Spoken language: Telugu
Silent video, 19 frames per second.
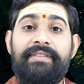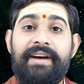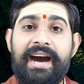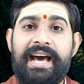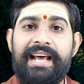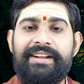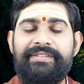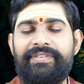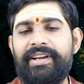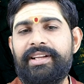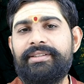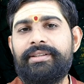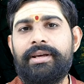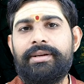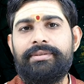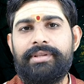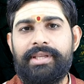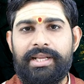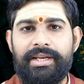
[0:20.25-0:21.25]
వార
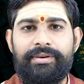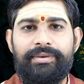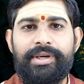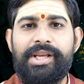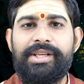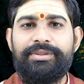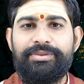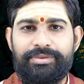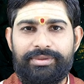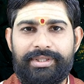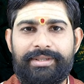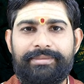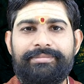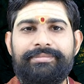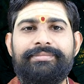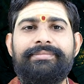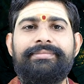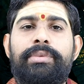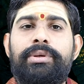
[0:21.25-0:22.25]
ఫలితాలు ఎలా ఉన్నాయి చూద్దాం
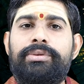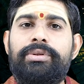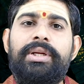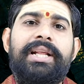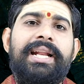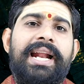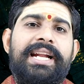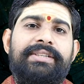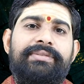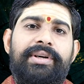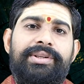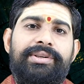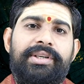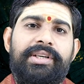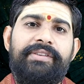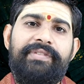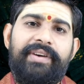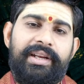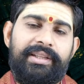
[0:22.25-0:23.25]
మిథున రాశి వారి
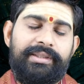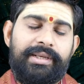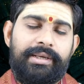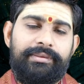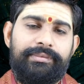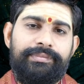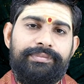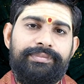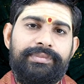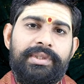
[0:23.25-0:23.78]
యొక్క ఫలితాలు